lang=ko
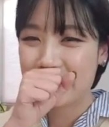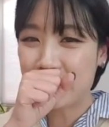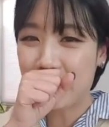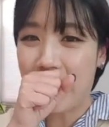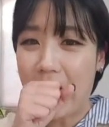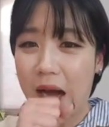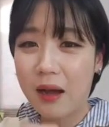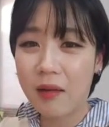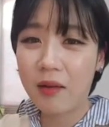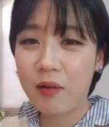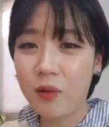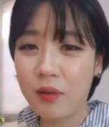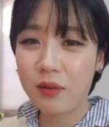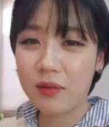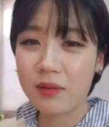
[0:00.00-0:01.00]
저
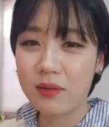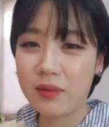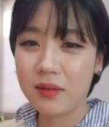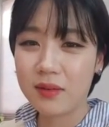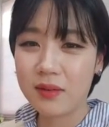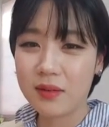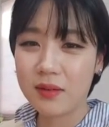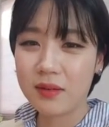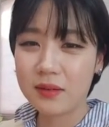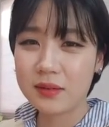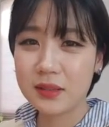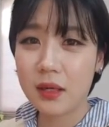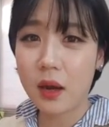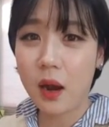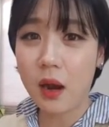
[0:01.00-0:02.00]
가요?
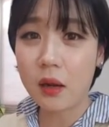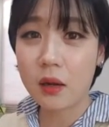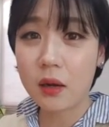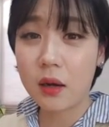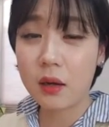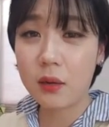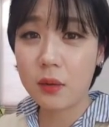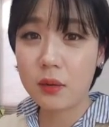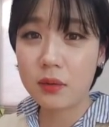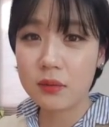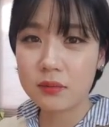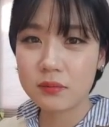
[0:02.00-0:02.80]
그냥 갈까요?